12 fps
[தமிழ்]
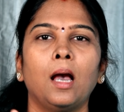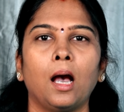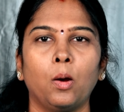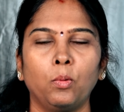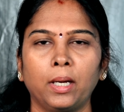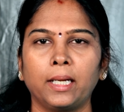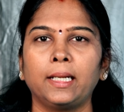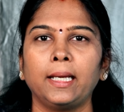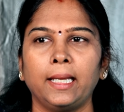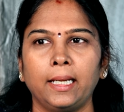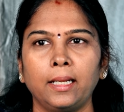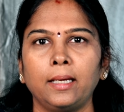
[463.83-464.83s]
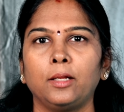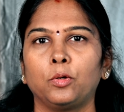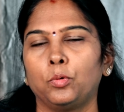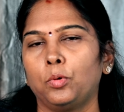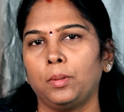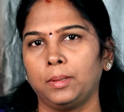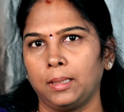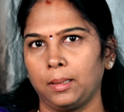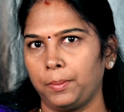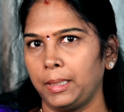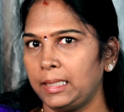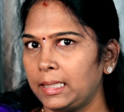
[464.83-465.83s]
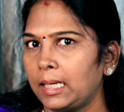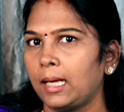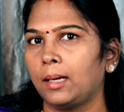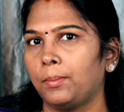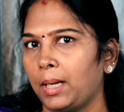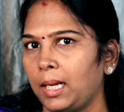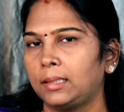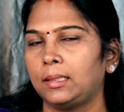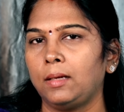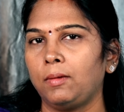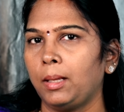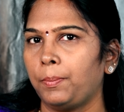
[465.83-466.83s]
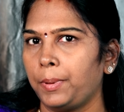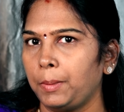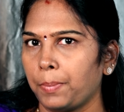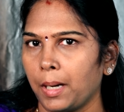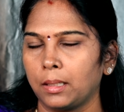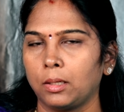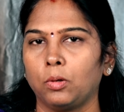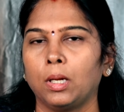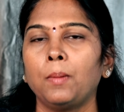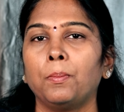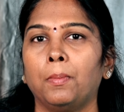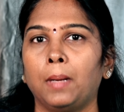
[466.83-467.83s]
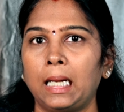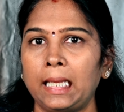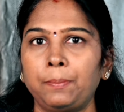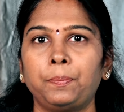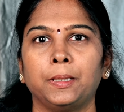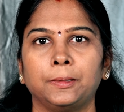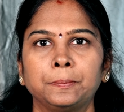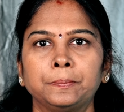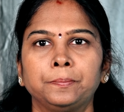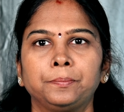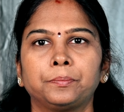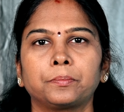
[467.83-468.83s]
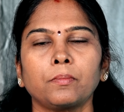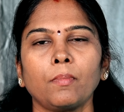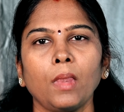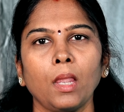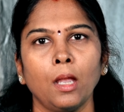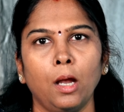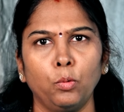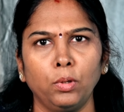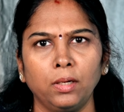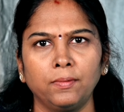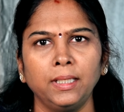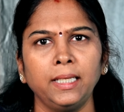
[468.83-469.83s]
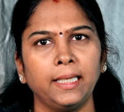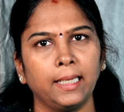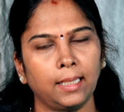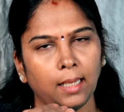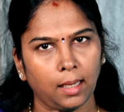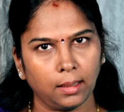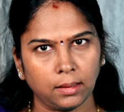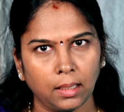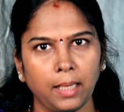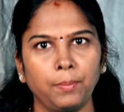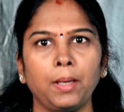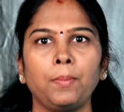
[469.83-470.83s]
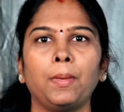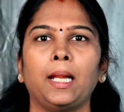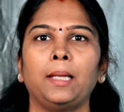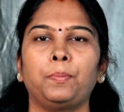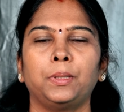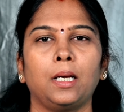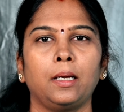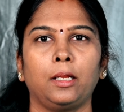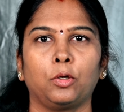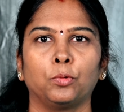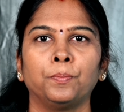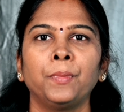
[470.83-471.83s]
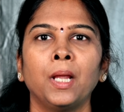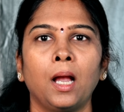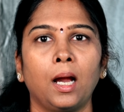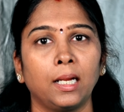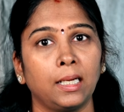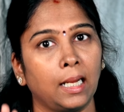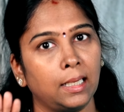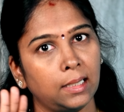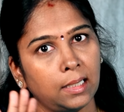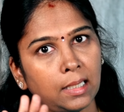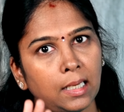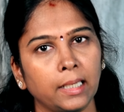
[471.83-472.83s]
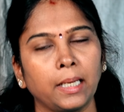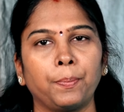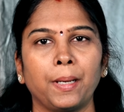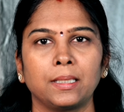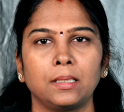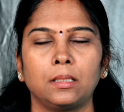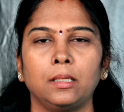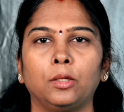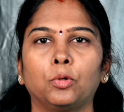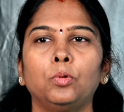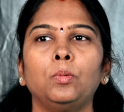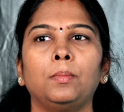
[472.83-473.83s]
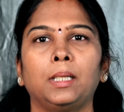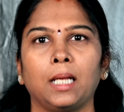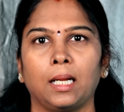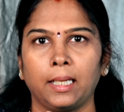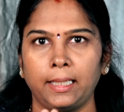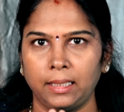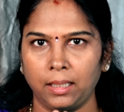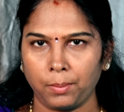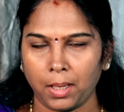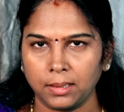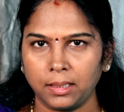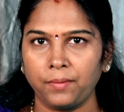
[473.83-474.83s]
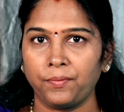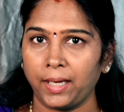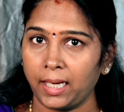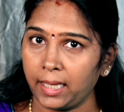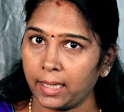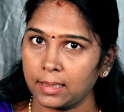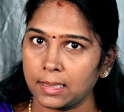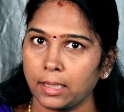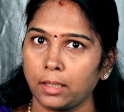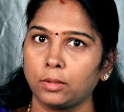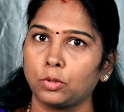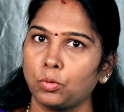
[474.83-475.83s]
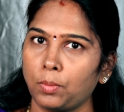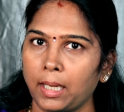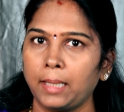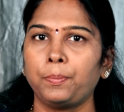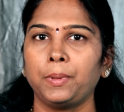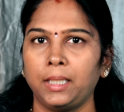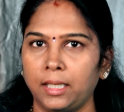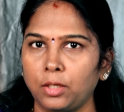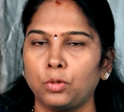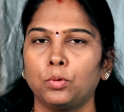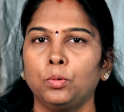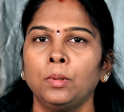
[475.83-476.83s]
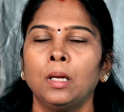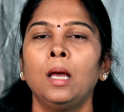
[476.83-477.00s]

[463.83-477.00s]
அவங்கக்கிட்ட என்ன இருக்கும் அதை இதை நாங்கள் மலர் தீர்வில் எப்படி பார்க்குறோன்னா மலைப்பு அவங்களுக்கு வந்து எல்லாத்துலேயுமே மலைப்பு தான் இருக்கும் ஆனால் நல்ல கெப்பாசிட்டி இருக்கும் பட் ஆனால் இந்த மாதிரி வேலைகள் செய்கிறதுக்கும் மலைப்பு இருக்கும்